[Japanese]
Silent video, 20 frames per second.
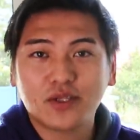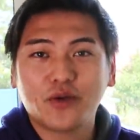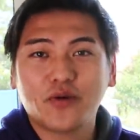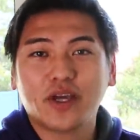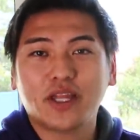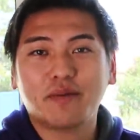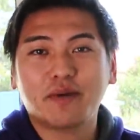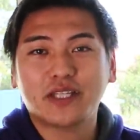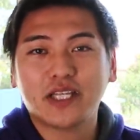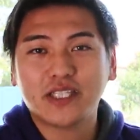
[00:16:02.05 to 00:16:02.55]
というわ
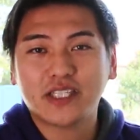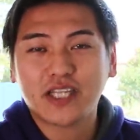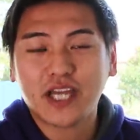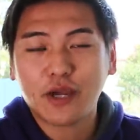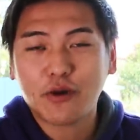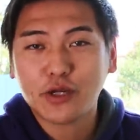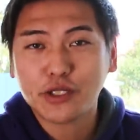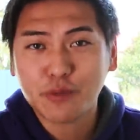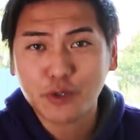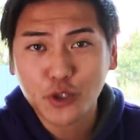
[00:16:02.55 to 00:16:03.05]
けでまた次
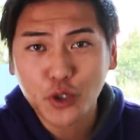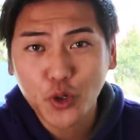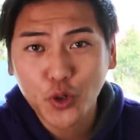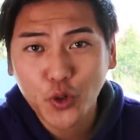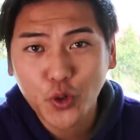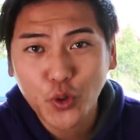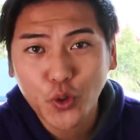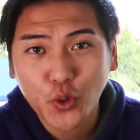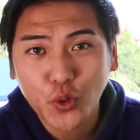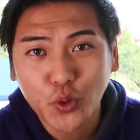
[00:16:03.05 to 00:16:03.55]
回お会いしま
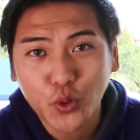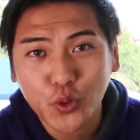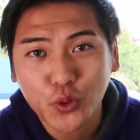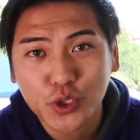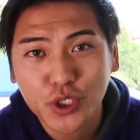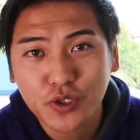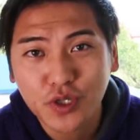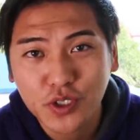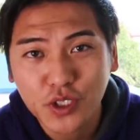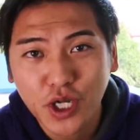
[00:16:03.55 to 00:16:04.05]
しょう。
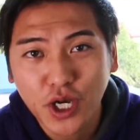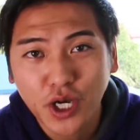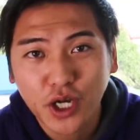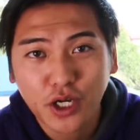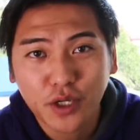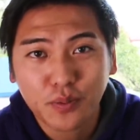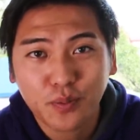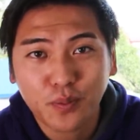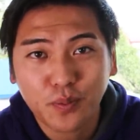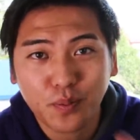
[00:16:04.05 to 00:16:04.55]
See you next
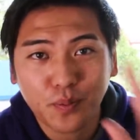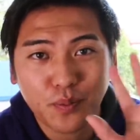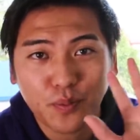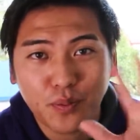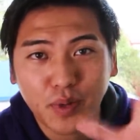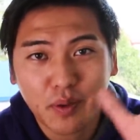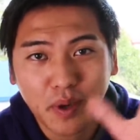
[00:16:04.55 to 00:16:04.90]
time!